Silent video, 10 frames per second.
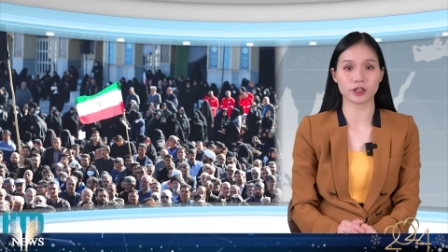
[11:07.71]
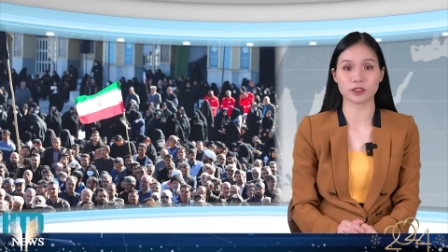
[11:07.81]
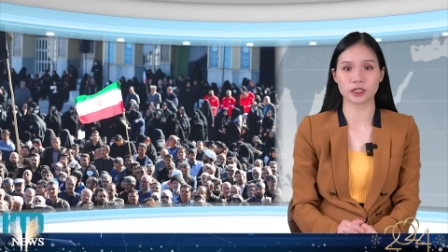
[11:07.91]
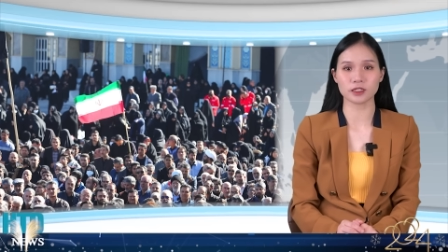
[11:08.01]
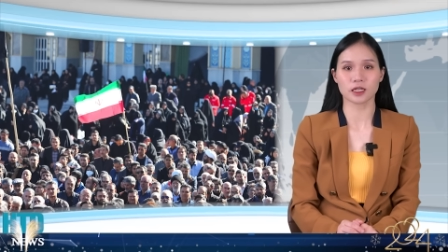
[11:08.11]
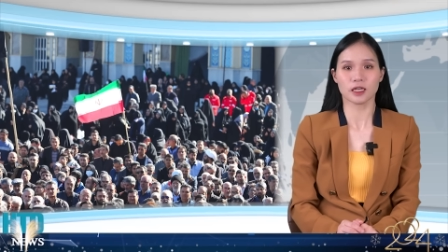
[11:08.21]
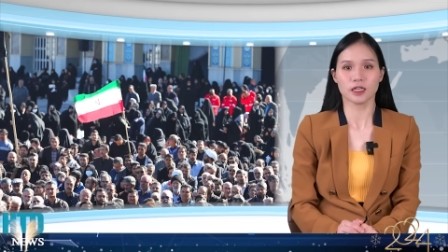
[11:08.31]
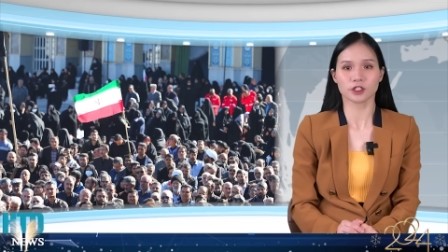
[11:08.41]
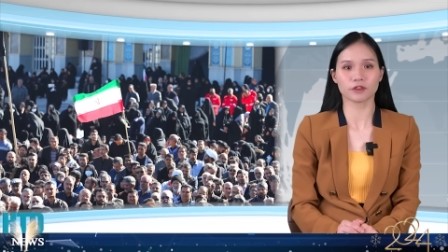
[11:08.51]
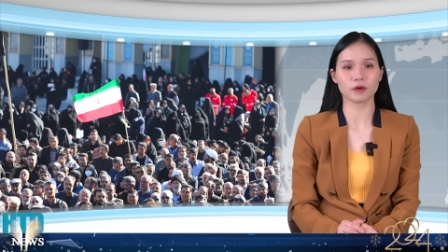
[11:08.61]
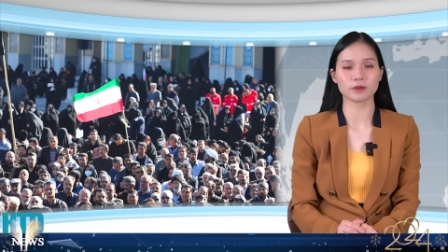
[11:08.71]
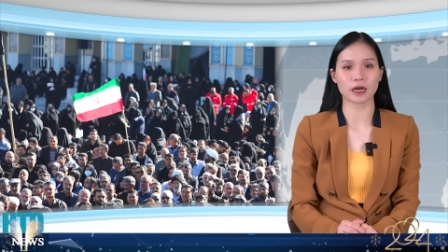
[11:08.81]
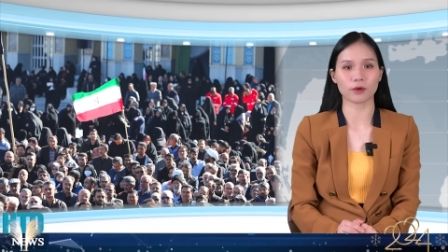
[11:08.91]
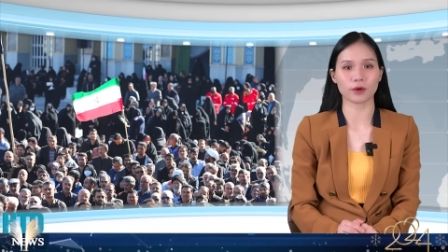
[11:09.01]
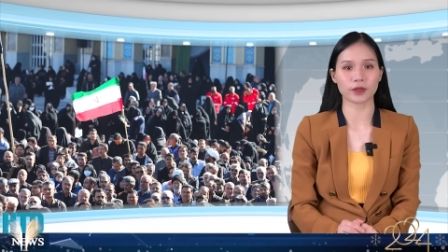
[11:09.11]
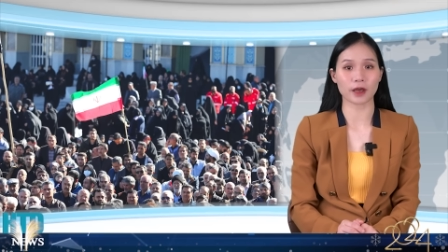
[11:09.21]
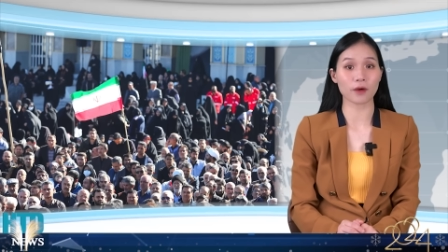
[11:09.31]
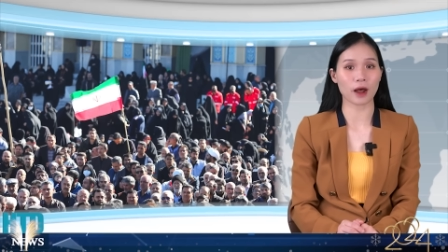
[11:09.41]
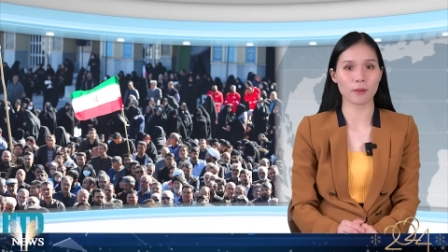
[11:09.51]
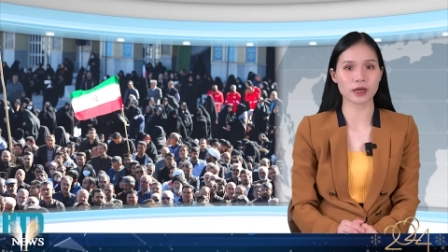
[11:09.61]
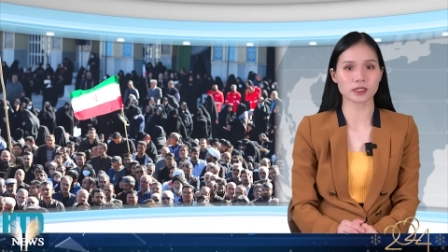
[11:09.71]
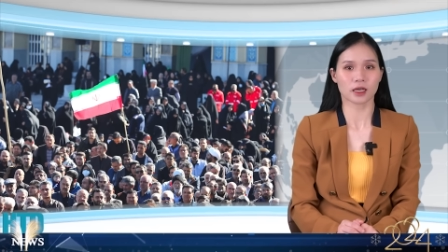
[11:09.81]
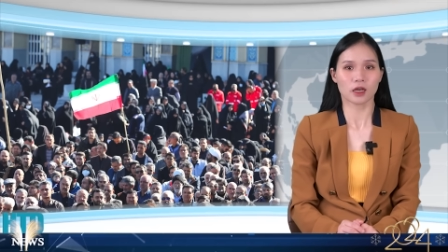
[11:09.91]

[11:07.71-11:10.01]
trợ chính cho phong trào Hồi giáo Hamas